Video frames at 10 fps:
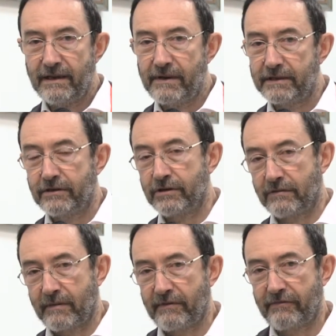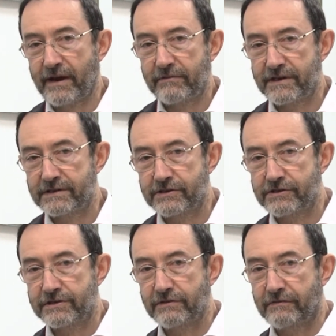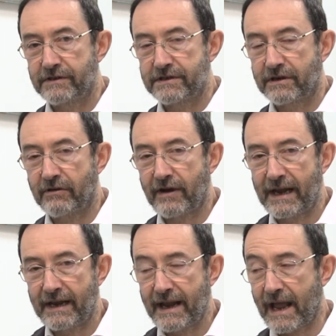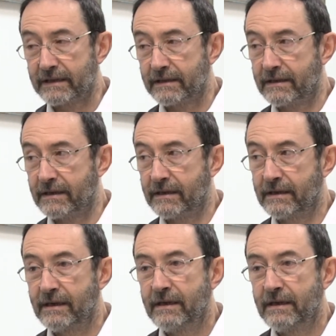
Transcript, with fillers: diabetico dovrebbe fare un esercizio fisico allenante.